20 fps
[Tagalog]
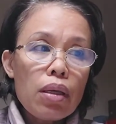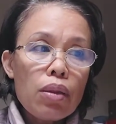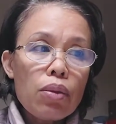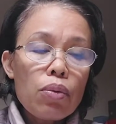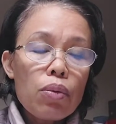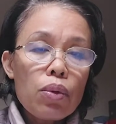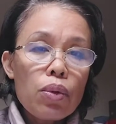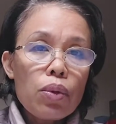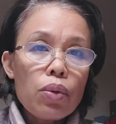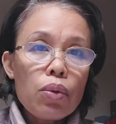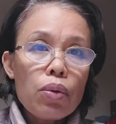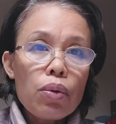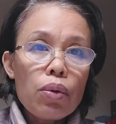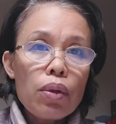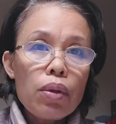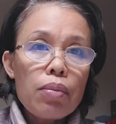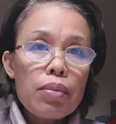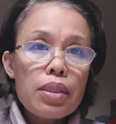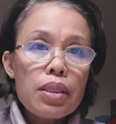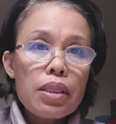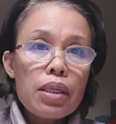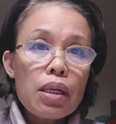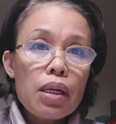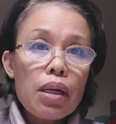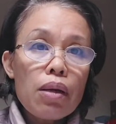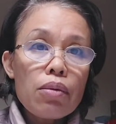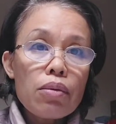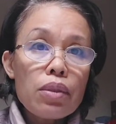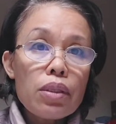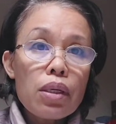tuloy-tuloy, minsan
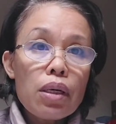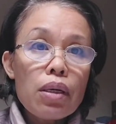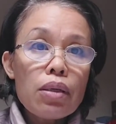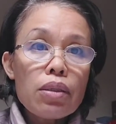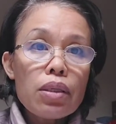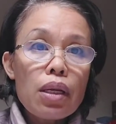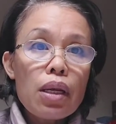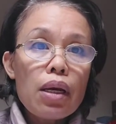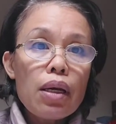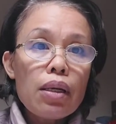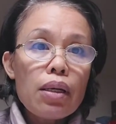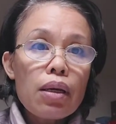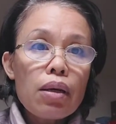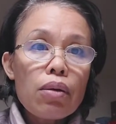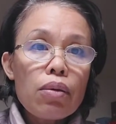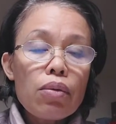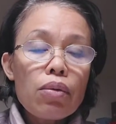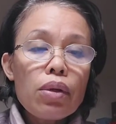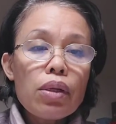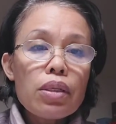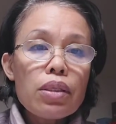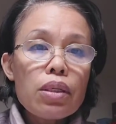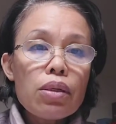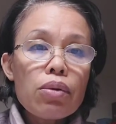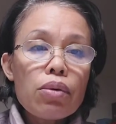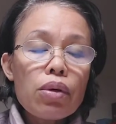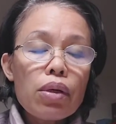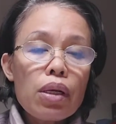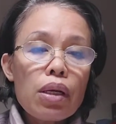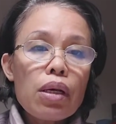lalo sa ngayon sa lockdown, kung hindi
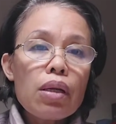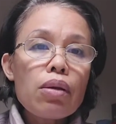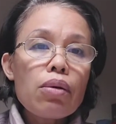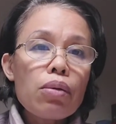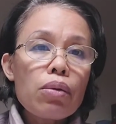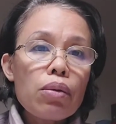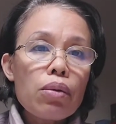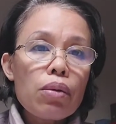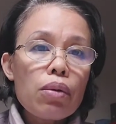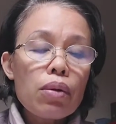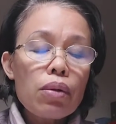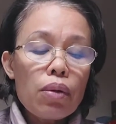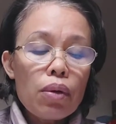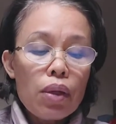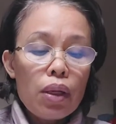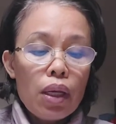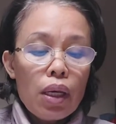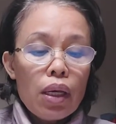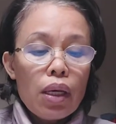siguro nalakdang tuloy-tuloy,